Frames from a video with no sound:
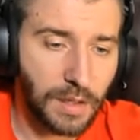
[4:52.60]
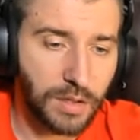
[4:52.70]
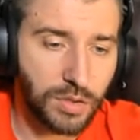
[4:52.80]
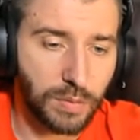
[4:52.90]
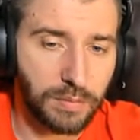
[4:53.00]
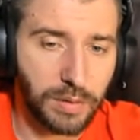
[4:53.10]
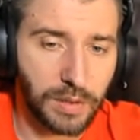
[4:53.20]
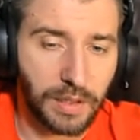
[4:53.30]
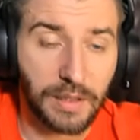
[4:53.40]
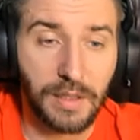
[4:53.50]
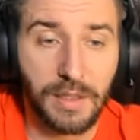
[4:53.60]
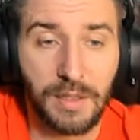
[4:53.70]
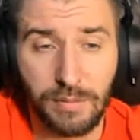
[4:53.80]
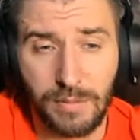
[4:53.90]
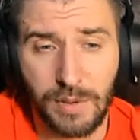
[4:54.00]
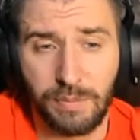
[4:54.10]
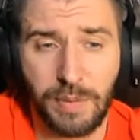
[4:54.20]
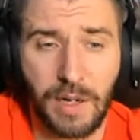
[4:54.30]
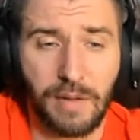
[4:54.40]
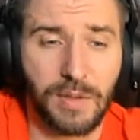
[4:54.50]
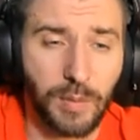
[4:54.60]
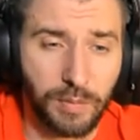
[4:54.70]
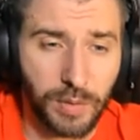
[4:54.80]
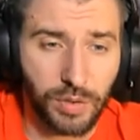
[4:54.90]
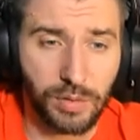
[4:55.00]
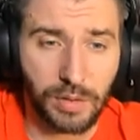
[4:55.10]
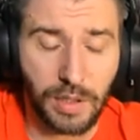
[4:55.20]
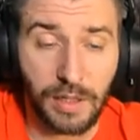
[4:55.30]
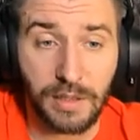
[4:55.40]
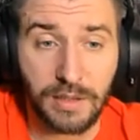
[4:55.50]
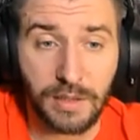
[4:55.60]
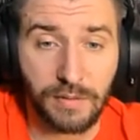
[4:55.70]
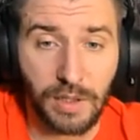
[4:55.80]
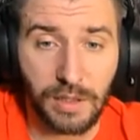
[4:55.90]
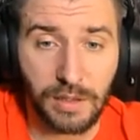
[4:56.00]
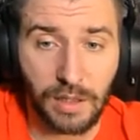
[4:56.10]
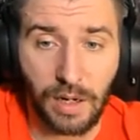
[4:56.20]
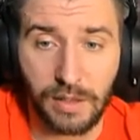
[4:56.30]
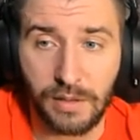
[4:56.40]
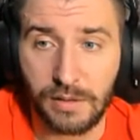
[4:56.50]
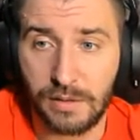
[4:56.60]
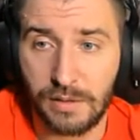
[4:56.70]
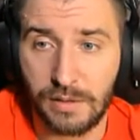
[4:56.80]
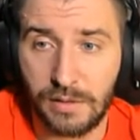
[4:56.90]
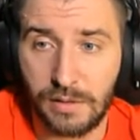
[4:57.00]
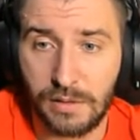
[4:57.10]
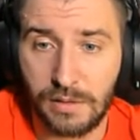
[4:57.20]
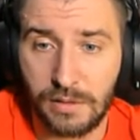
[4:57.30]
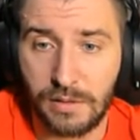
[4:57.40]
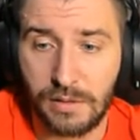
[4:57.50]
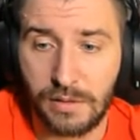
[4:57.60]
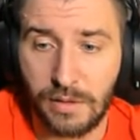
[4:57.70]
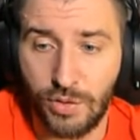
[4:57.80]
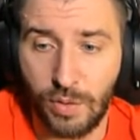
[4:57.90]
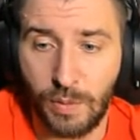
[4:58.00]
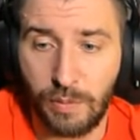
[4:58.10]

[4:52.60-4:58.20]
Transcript: Чтобы было... Мы ну, по-равному пощелкали и сравнили награды. Что мы